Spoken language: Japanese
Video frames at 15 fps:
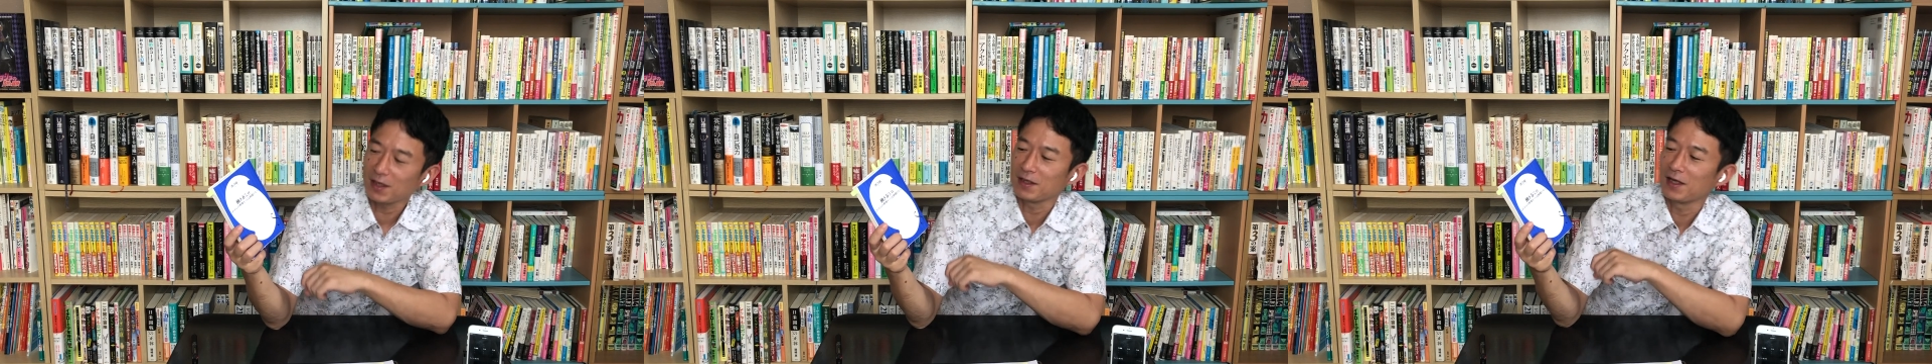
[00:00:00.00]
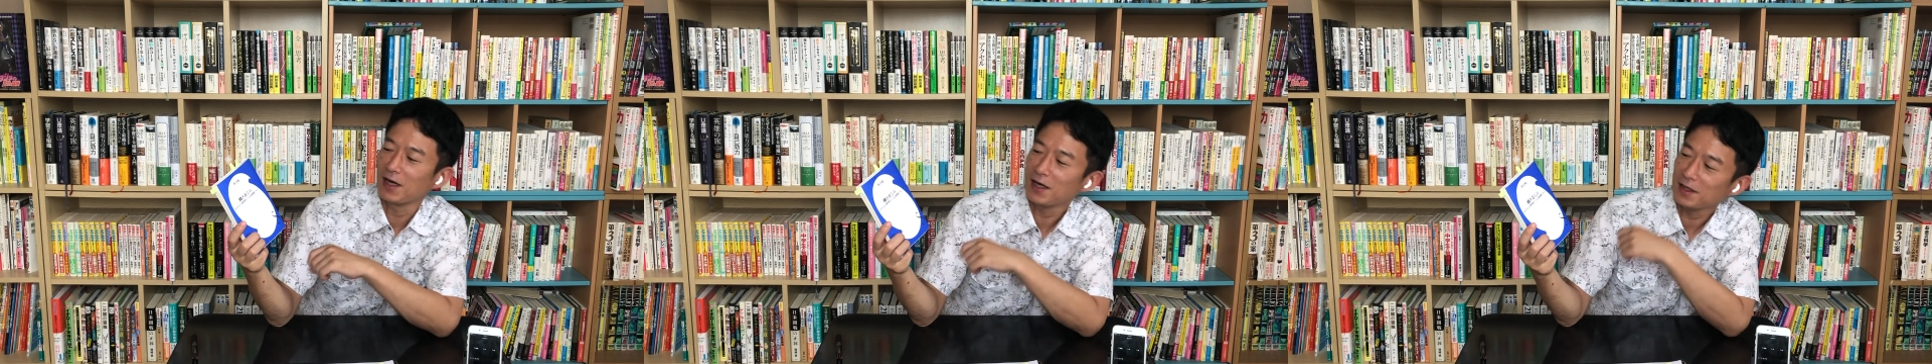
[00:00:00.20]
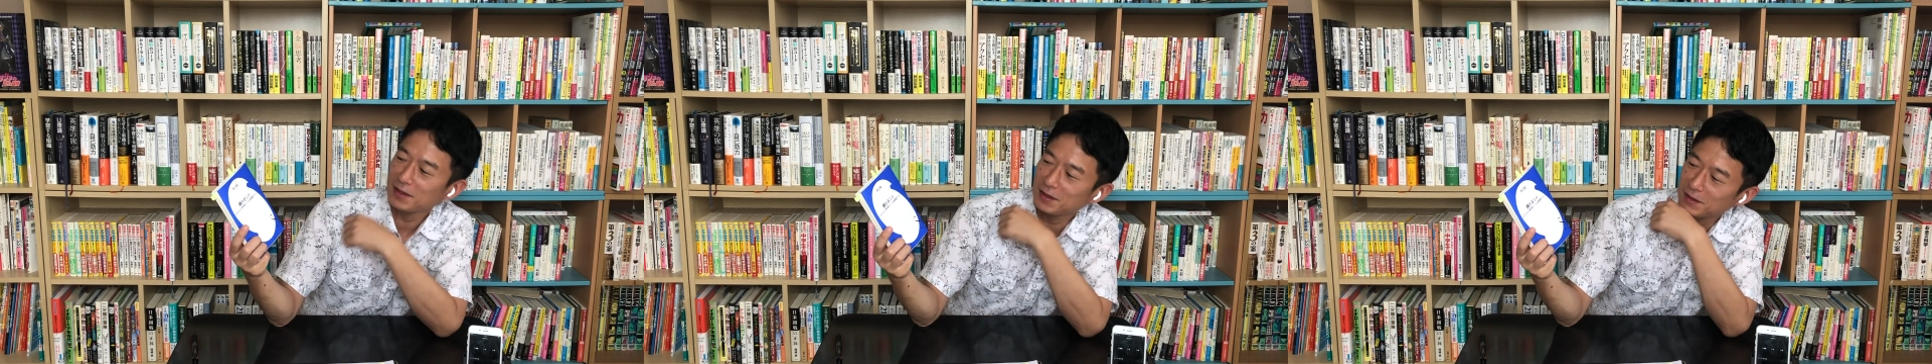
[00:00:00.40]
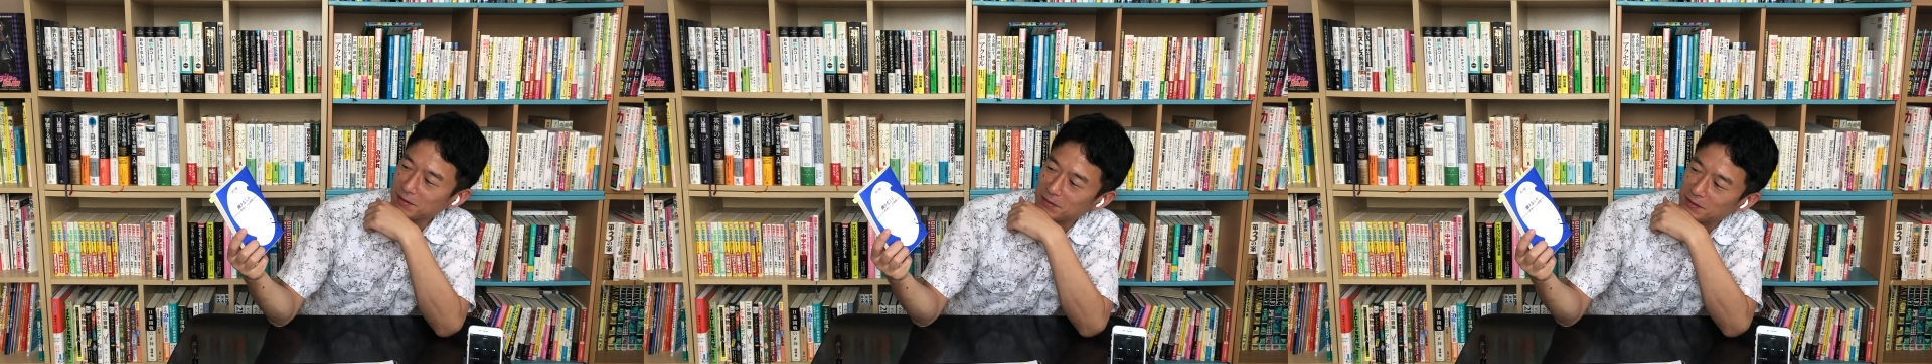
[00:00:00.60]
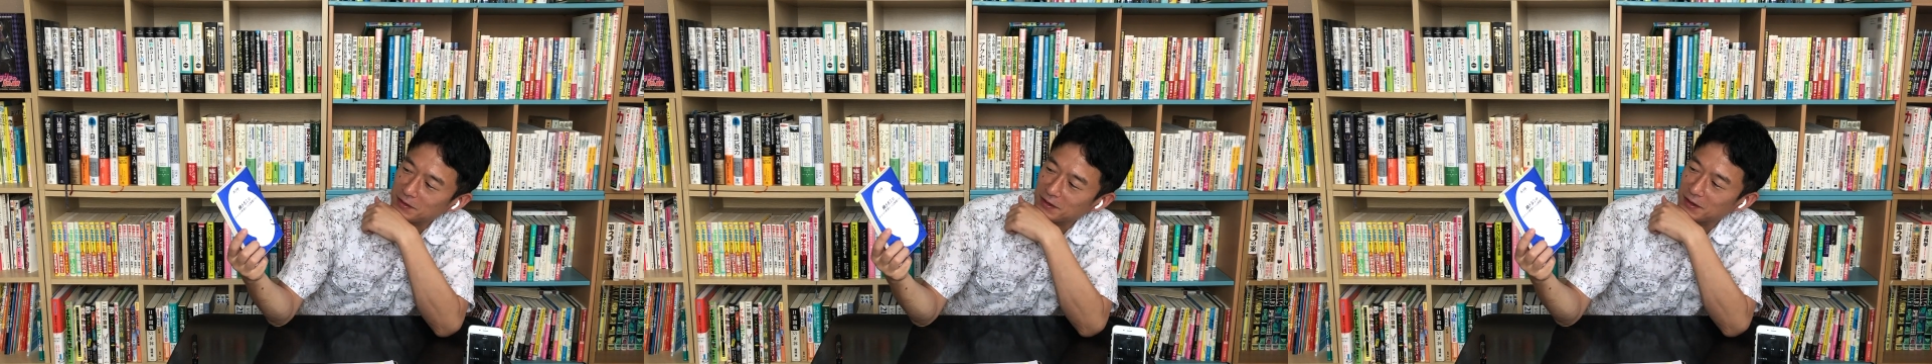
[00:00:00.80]
何にせ
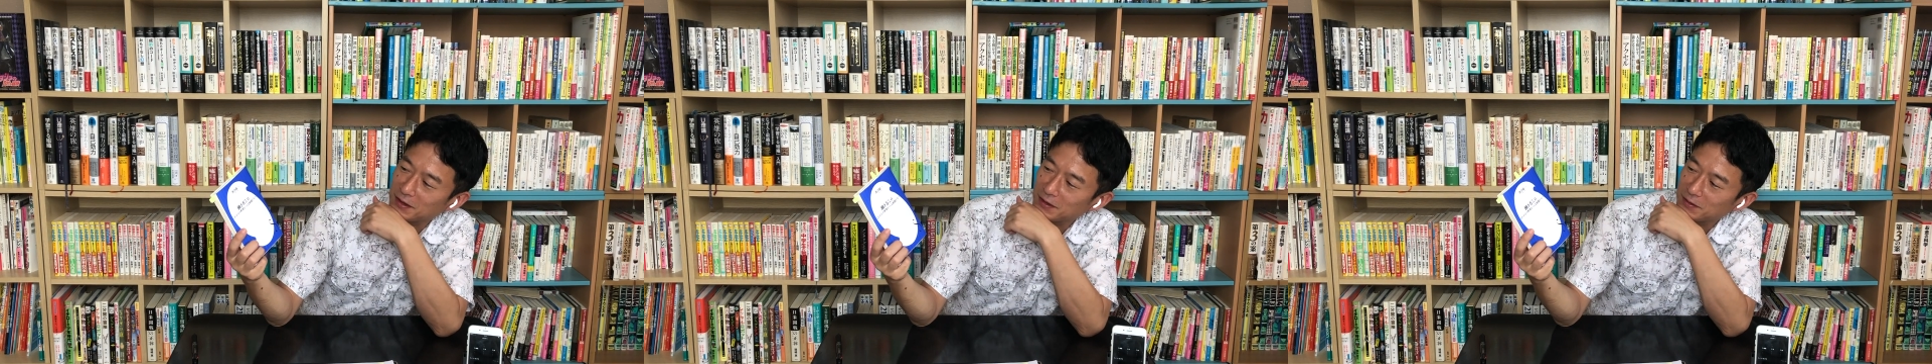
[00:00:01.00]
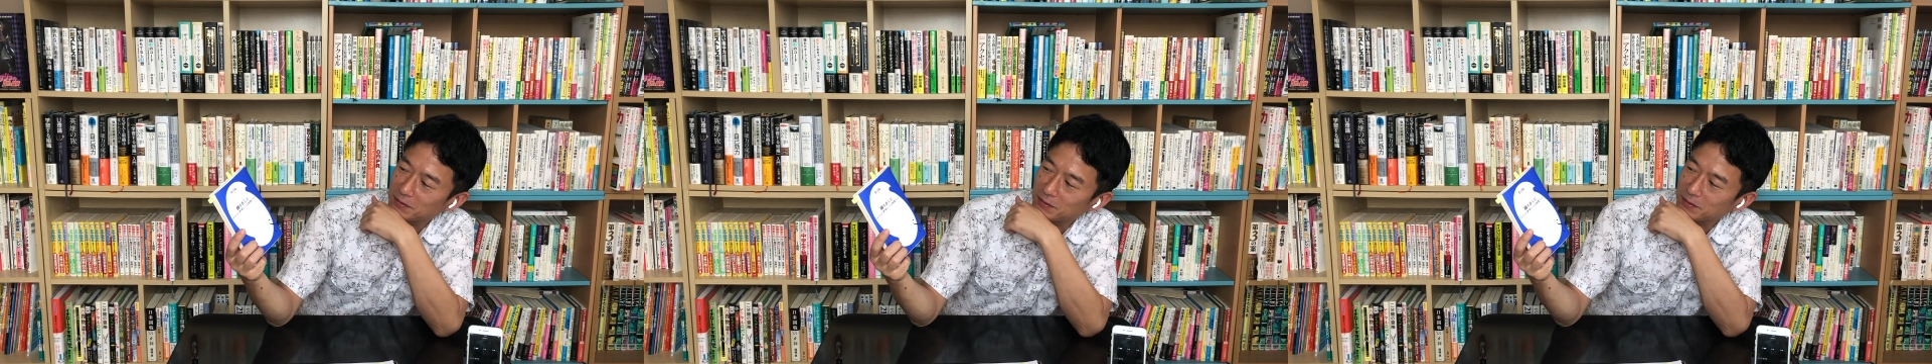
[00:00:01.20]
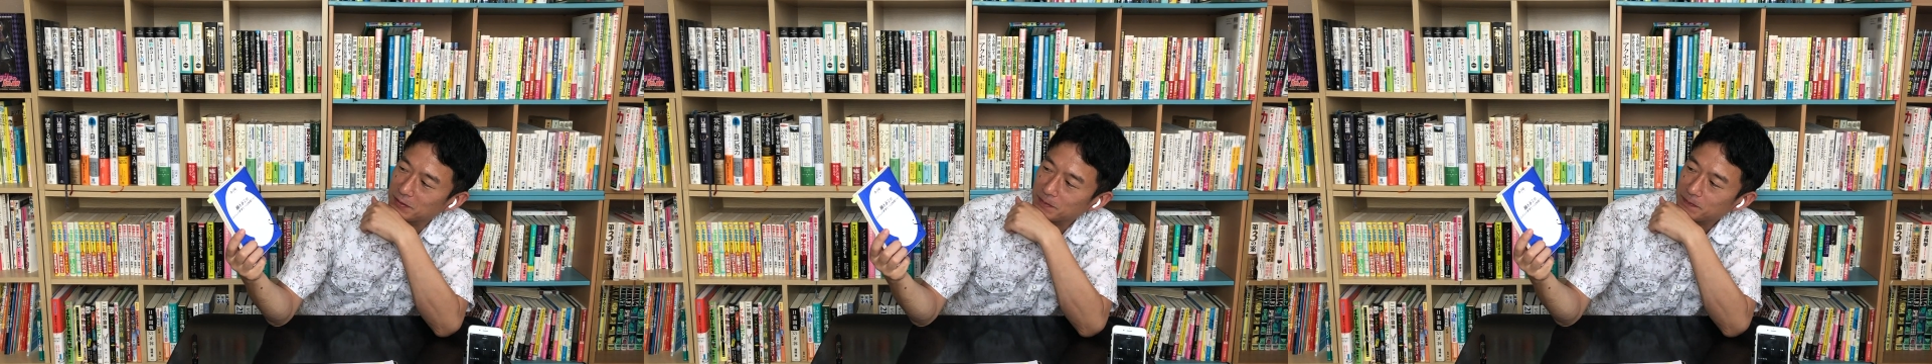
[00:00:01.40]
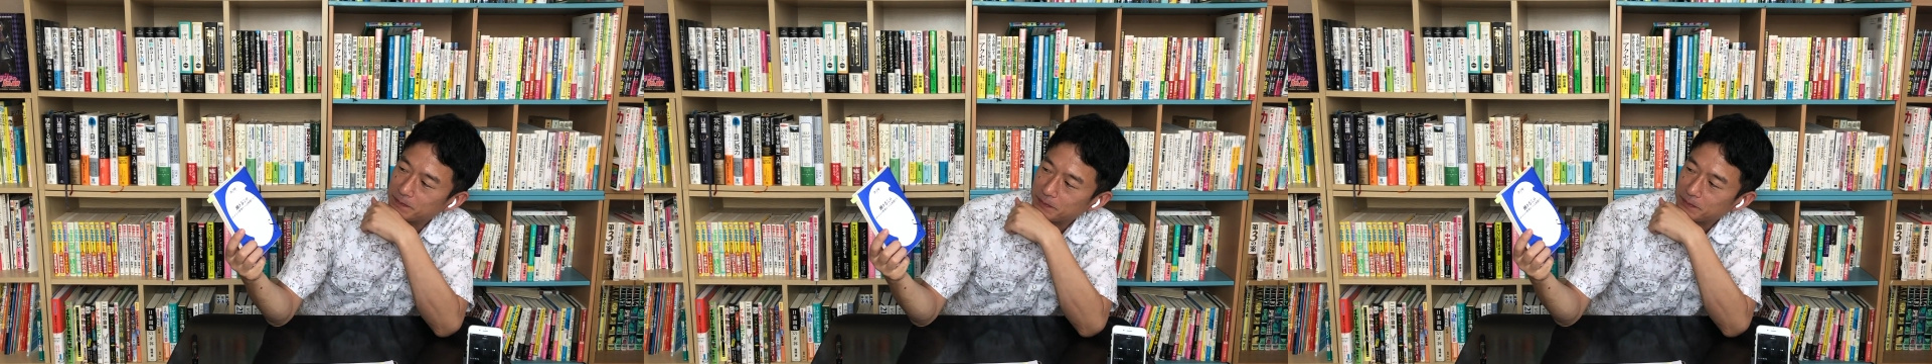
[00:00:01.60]
よですねど